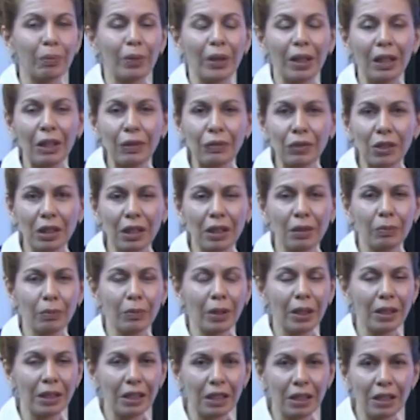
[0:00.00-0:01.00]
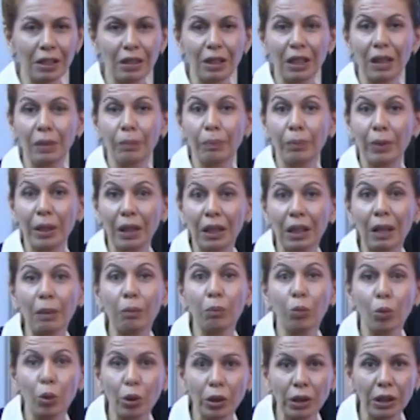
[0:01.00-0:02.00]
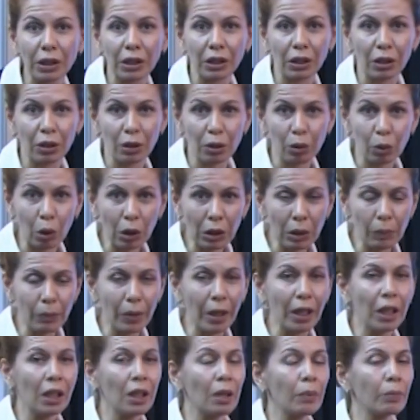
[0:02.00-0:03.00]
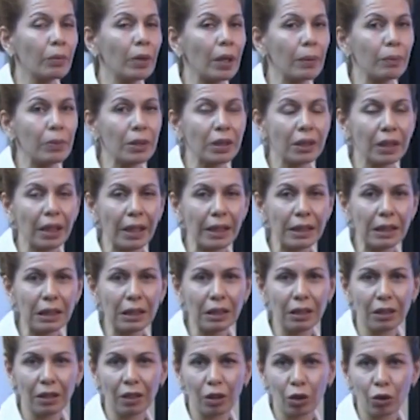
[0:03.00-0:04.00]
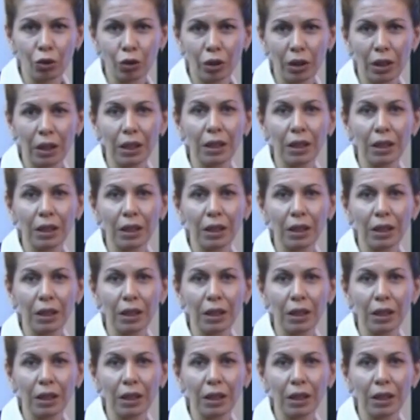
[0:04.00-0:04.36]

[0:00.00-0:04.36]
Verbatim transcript: при взаимодействии или при работе с кислотами мы обязательно должны